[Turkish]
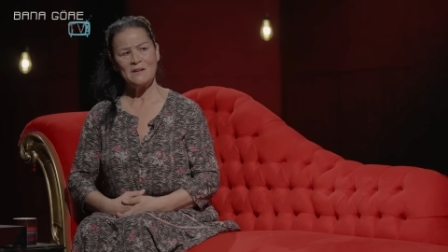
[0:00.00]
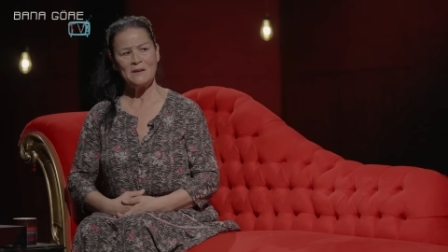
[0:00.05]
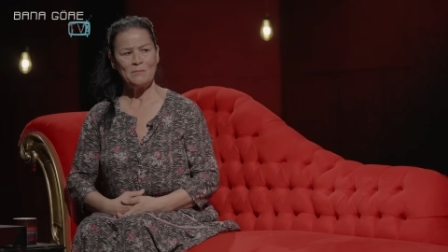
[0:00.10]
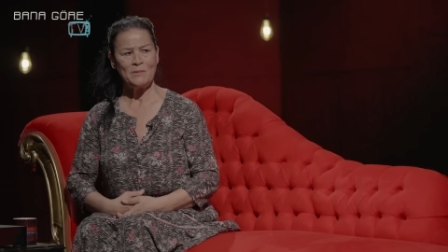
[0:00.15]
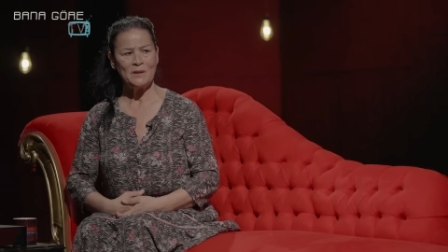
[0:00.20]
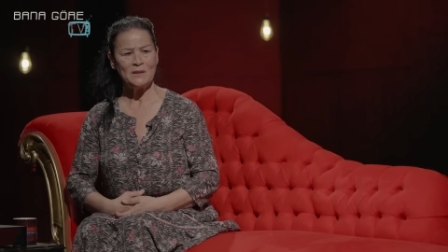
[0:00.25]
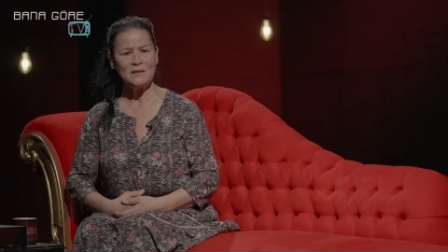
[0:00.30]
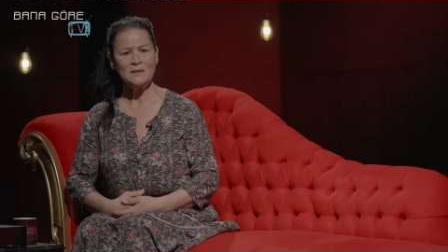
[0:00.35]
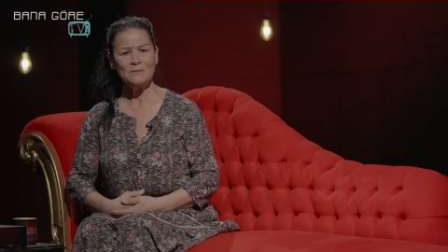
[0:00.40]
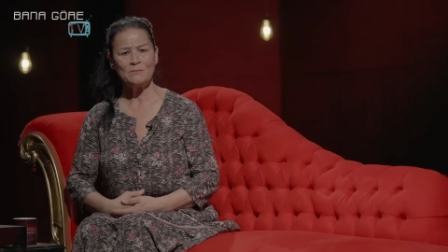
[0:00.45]

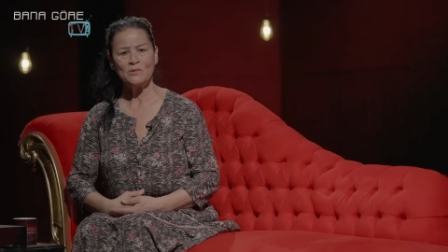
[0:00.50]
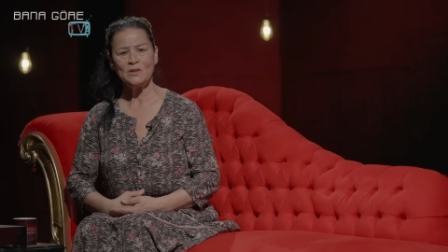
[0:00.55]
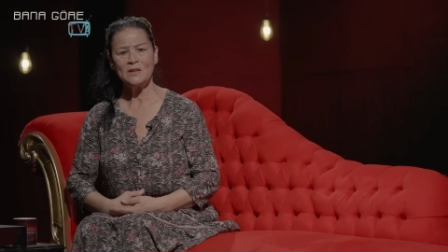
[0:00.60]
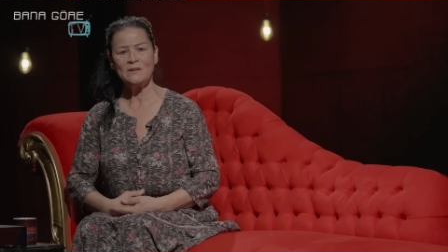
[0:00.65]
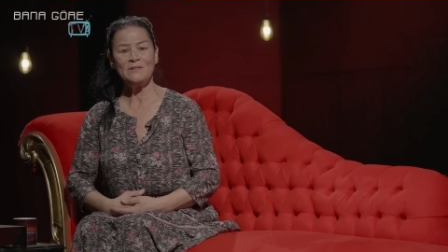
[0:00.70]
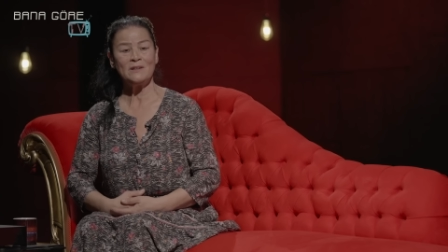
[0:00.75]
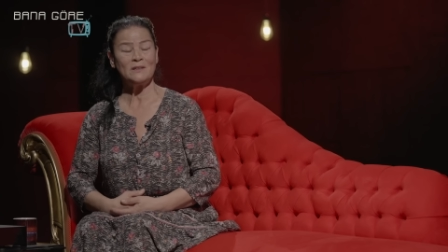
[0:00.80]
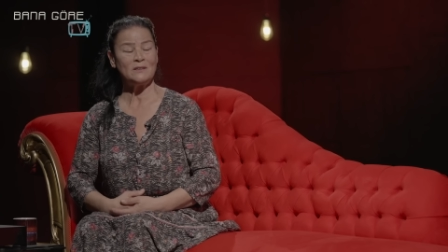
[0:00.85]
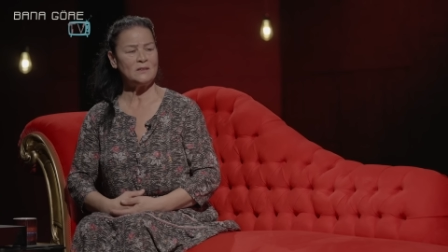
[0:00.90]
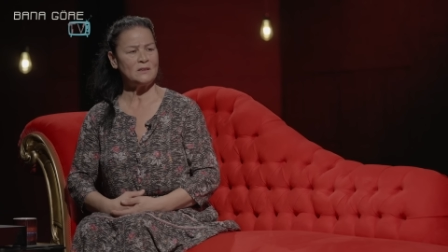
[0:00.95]
vermedik,
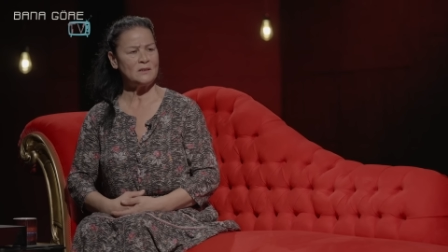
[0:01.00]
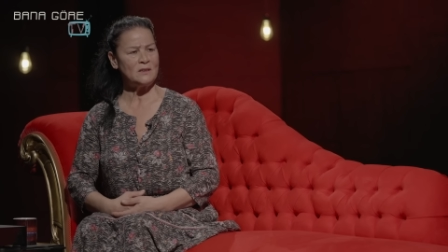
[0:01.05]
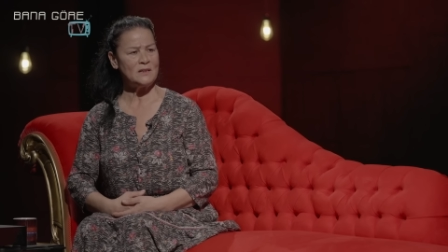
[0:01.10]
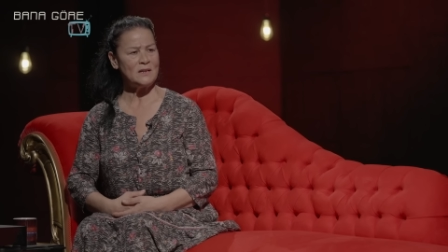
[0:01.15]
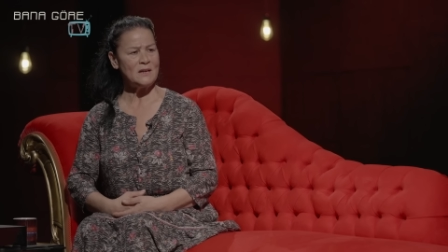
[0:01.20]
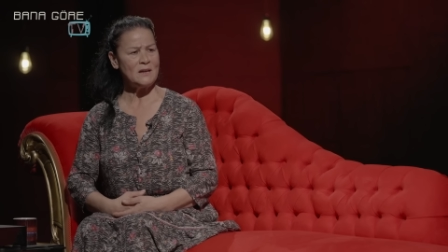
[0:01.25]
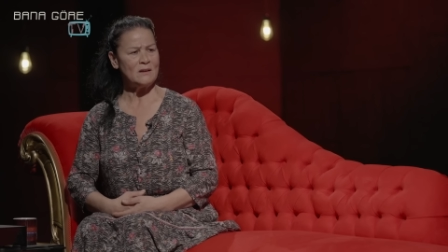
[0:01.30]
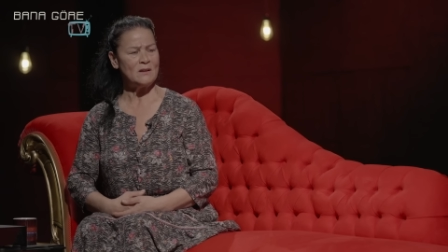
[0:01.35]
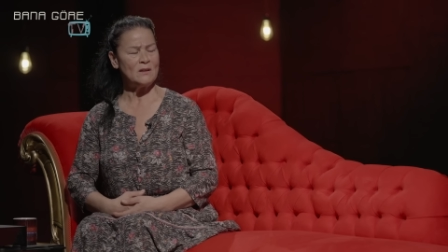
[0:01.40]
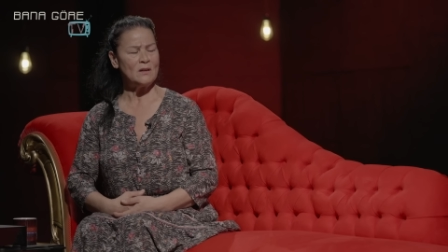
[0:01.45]
buraya verdik
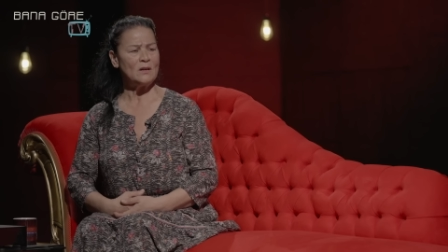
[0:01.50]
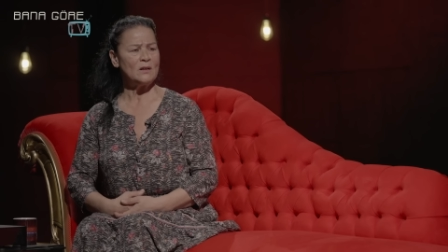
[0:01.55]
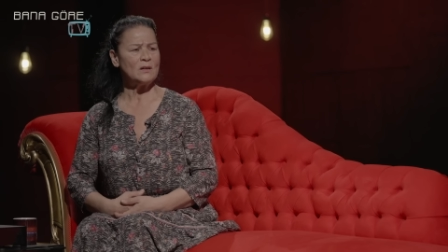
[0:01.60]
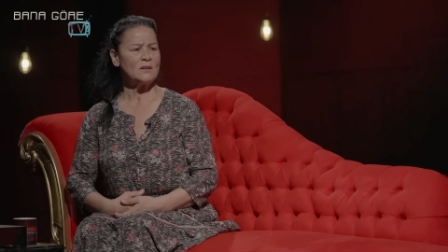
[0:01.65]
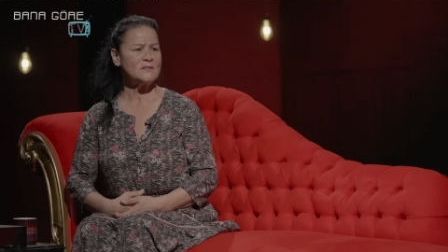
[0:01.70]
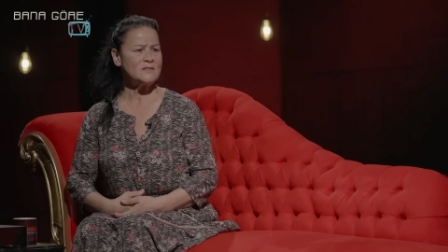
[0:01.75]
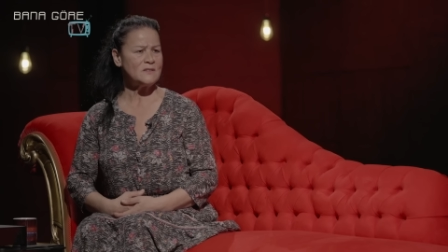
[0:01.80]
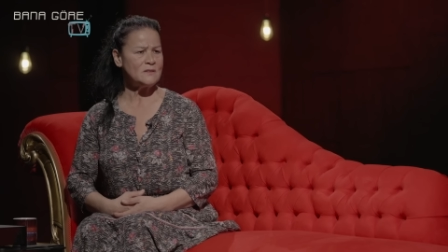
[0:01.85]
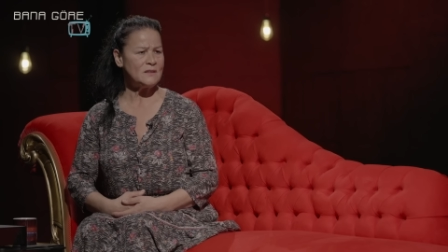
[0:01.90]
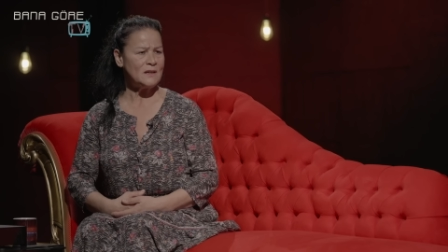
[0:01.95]
diye.
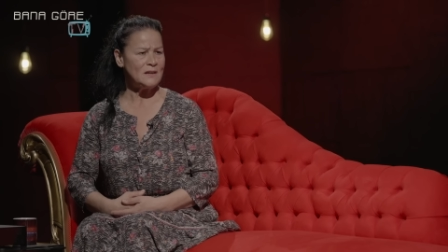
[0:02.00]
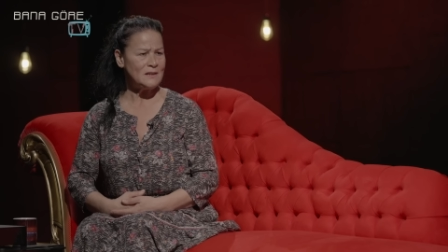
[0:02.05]
Kızı